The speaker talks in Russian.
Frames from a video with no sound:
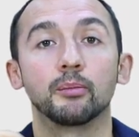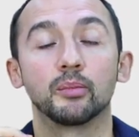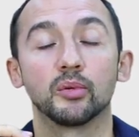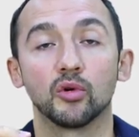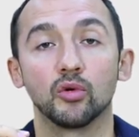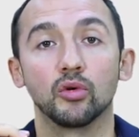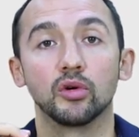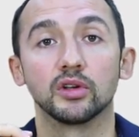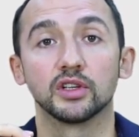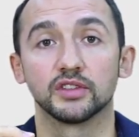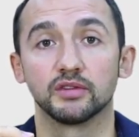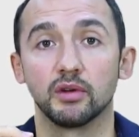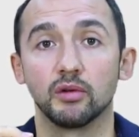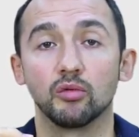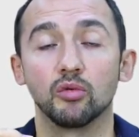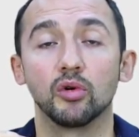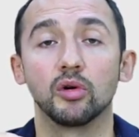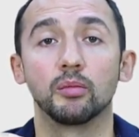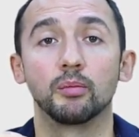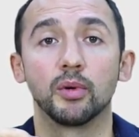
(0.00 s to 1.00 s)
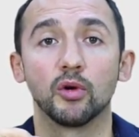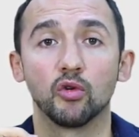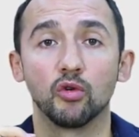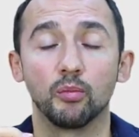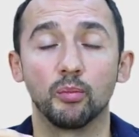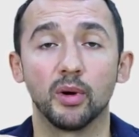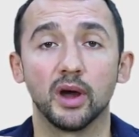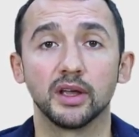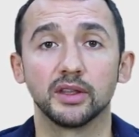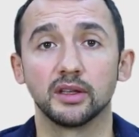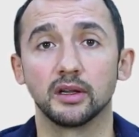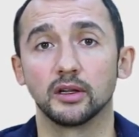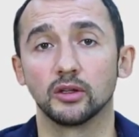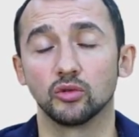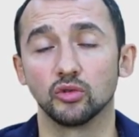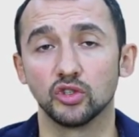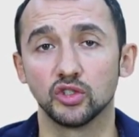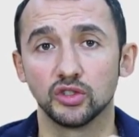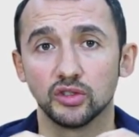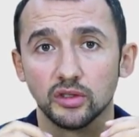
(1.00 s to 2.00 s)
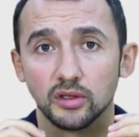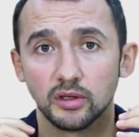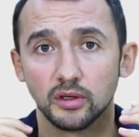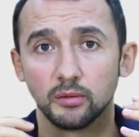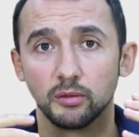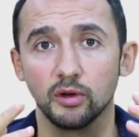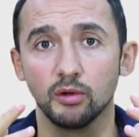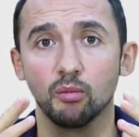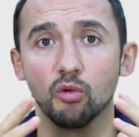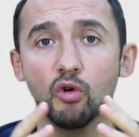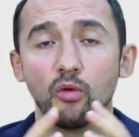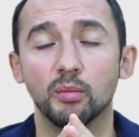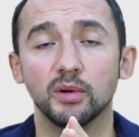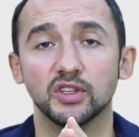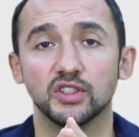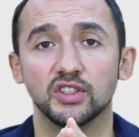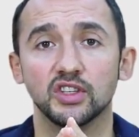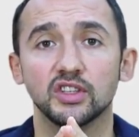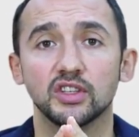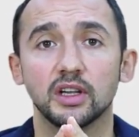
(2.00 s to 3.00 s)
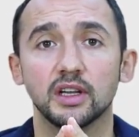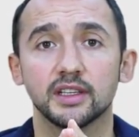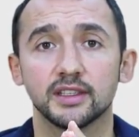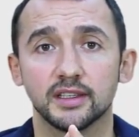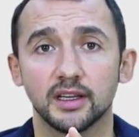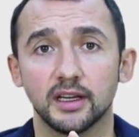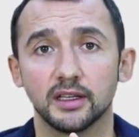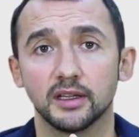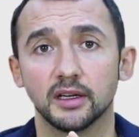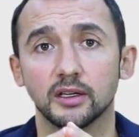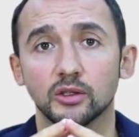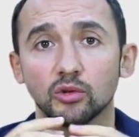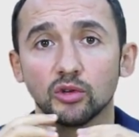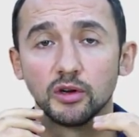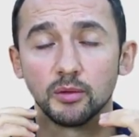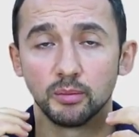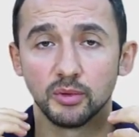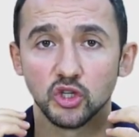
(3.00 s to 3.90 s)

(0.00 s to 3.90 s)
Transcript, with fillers: про своего покупателя, то есть э, любого посетителя сайта, который